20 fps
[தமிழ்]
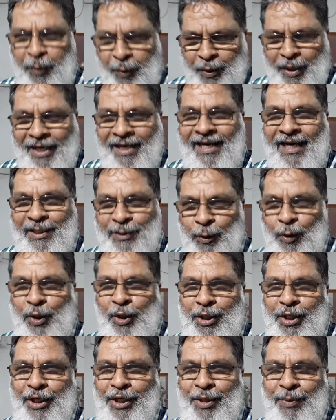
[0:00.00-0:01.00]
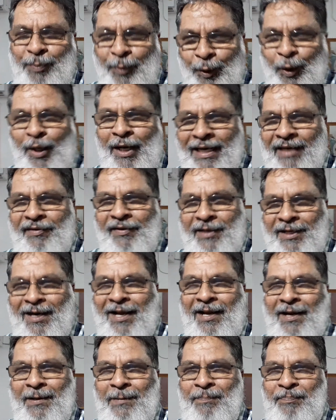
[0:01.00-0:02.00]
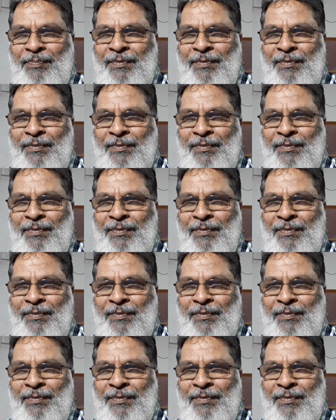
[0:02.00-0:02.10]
குட் என்ற சொல்லுக்கு பொருள் என்னவென்றால்